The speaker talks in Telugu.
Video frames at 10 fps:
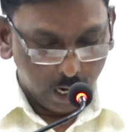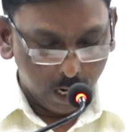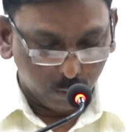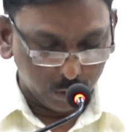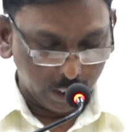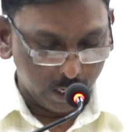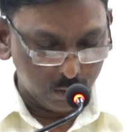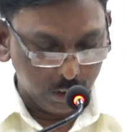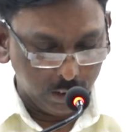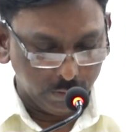ఆ కొత్త
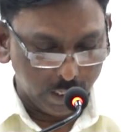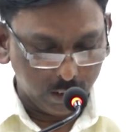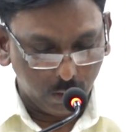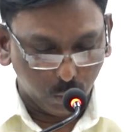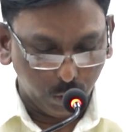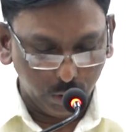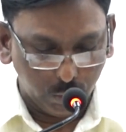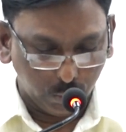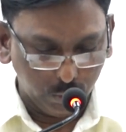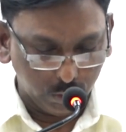రాజు ఈ విధంగా
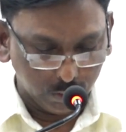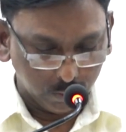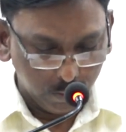ఊహించుకుంటును